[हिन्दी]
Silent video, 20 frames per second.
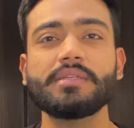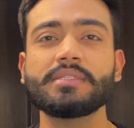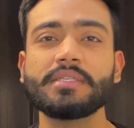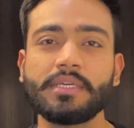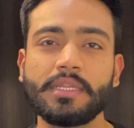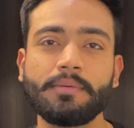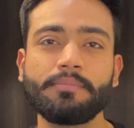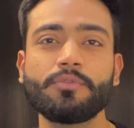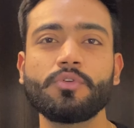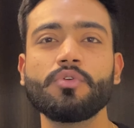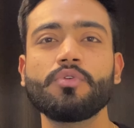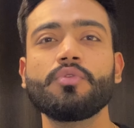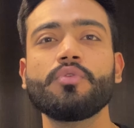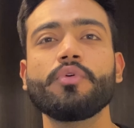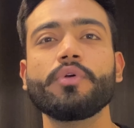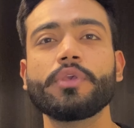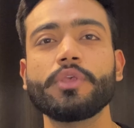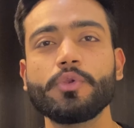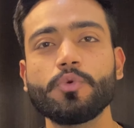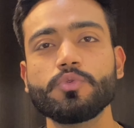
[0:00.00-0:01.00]
सिरम को
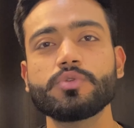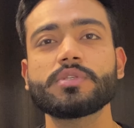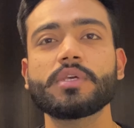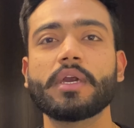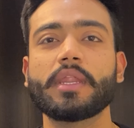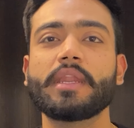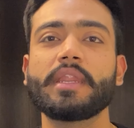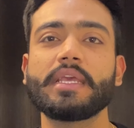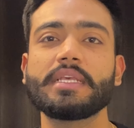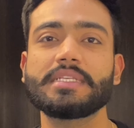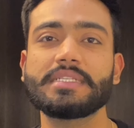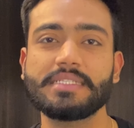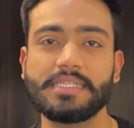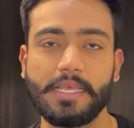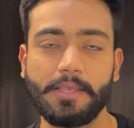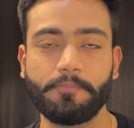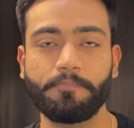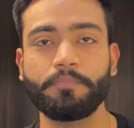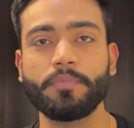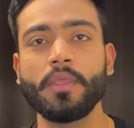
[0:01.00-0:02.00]
यूज करने
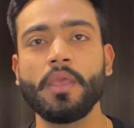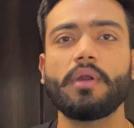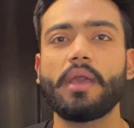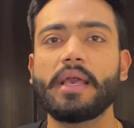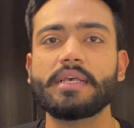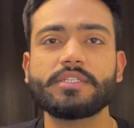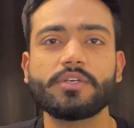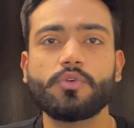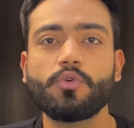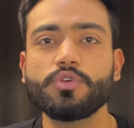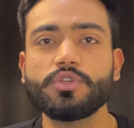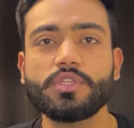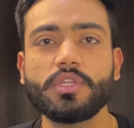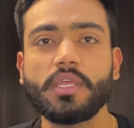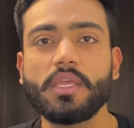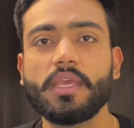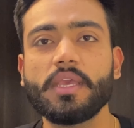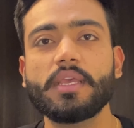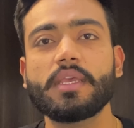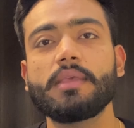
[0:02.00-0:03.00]
से ऐसा कुछ
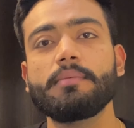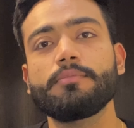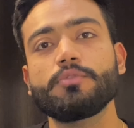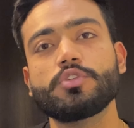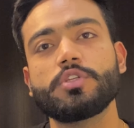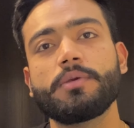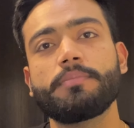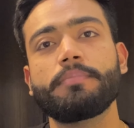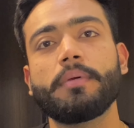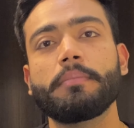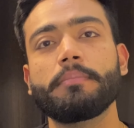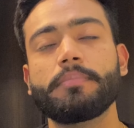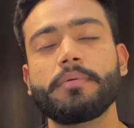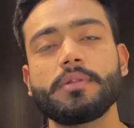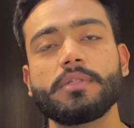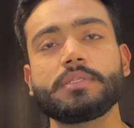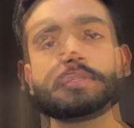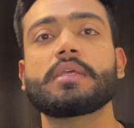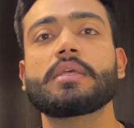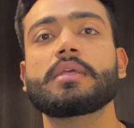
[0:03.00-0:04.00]
नहीं है कि मुझे
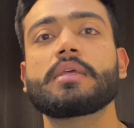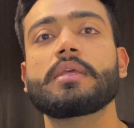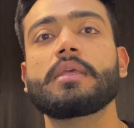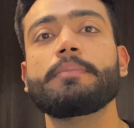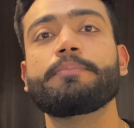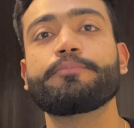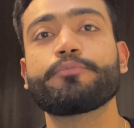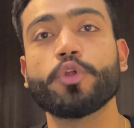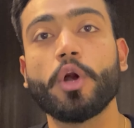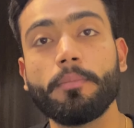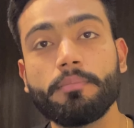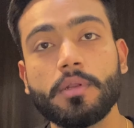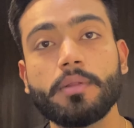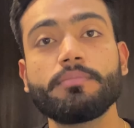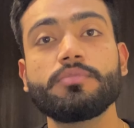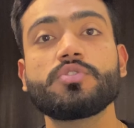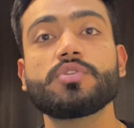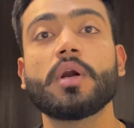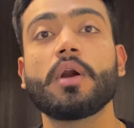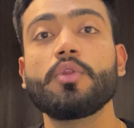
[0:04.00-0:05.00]
पिंपल्स की
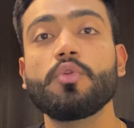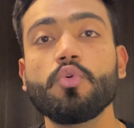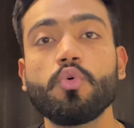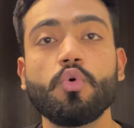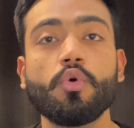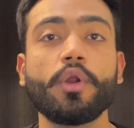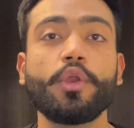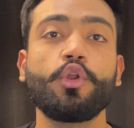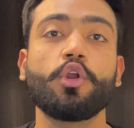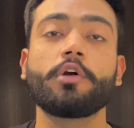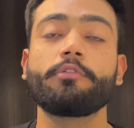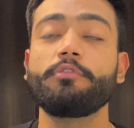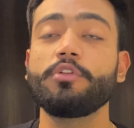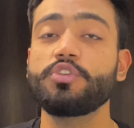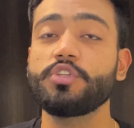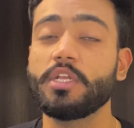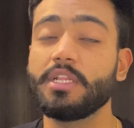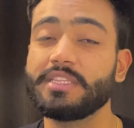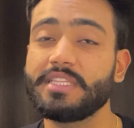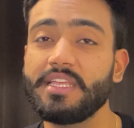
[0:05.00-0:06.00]
प्रॉब्लम चालू हो गई और वो
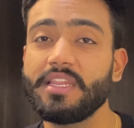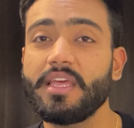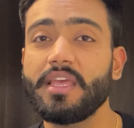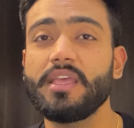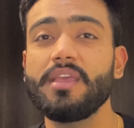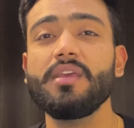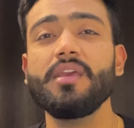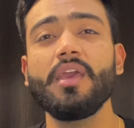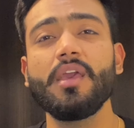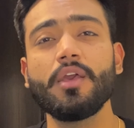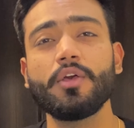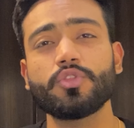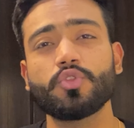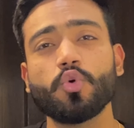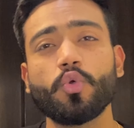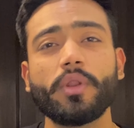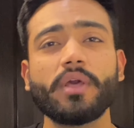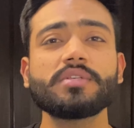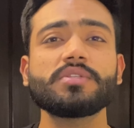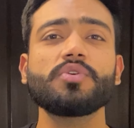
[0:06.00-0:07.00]
चलती रही
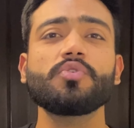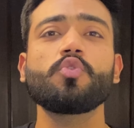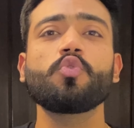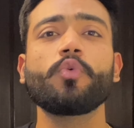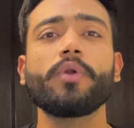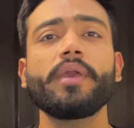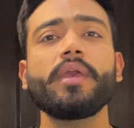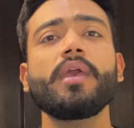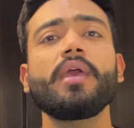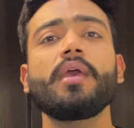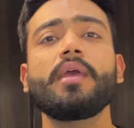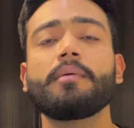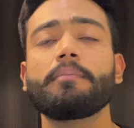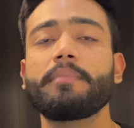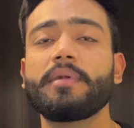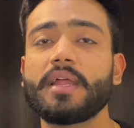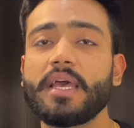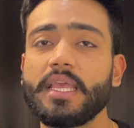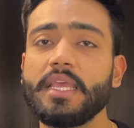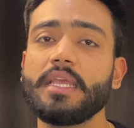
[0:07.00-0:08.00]
थोड़े से हुए
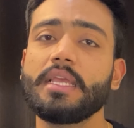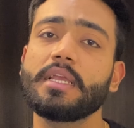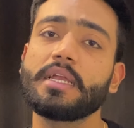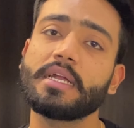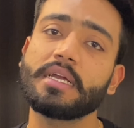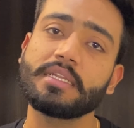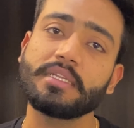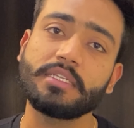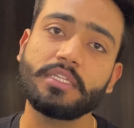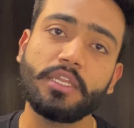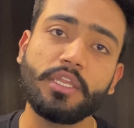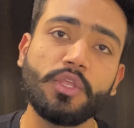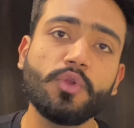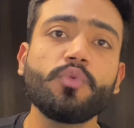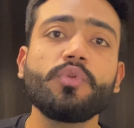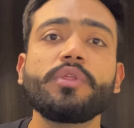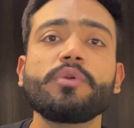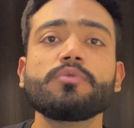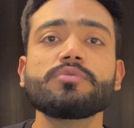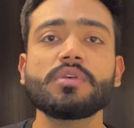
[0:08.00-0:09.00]
बट आई
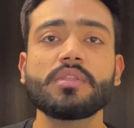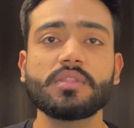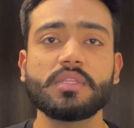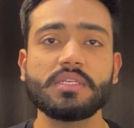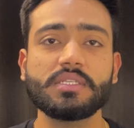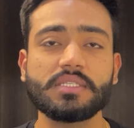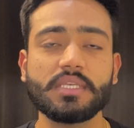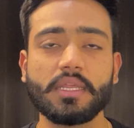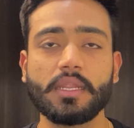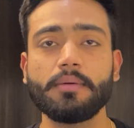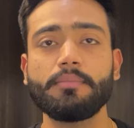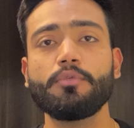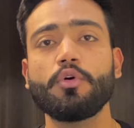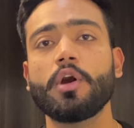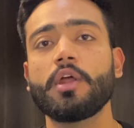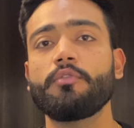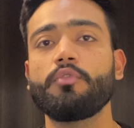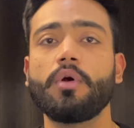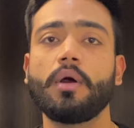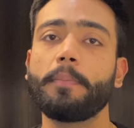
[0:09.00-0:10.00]
कंटिन्यूड यूजिंग द सिरम
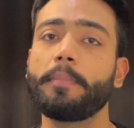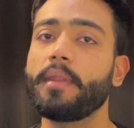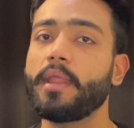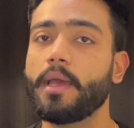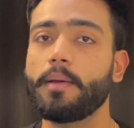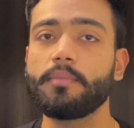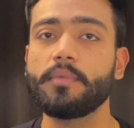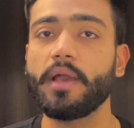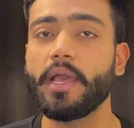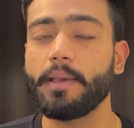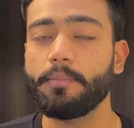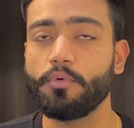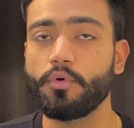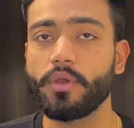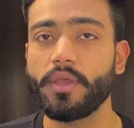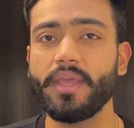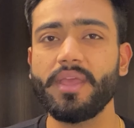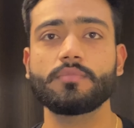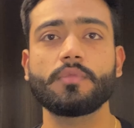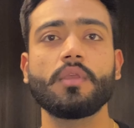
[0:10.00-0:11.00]
और वो अपने आप गायब हो
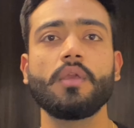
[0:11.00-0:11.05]
गए